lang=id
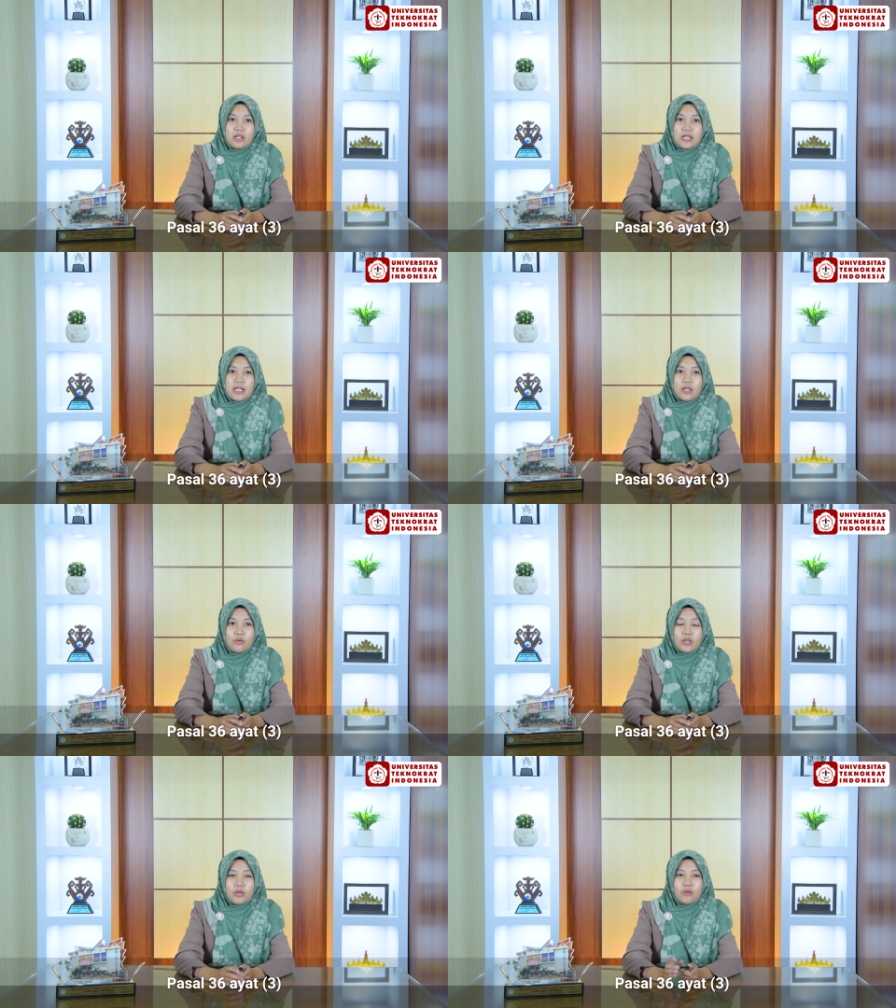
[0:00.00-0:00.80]
itu adalah
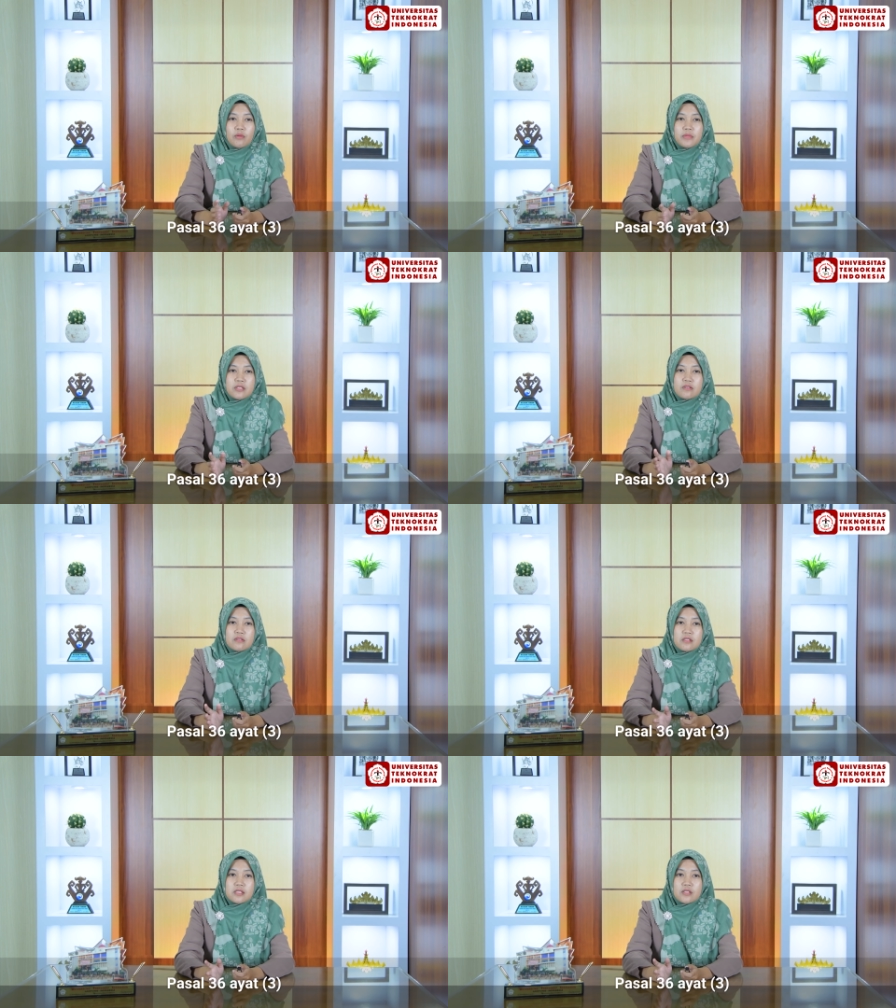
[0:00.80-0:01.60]
kurikulum
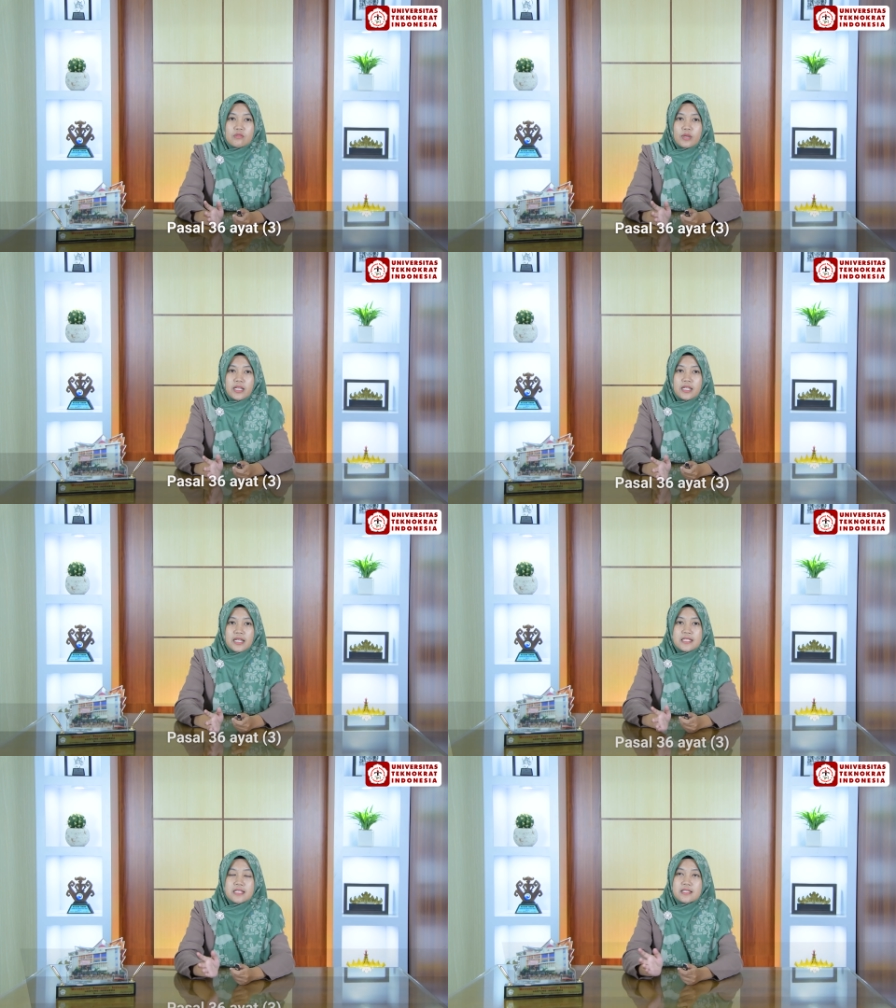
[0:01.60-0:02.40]
disusun sesuai dengan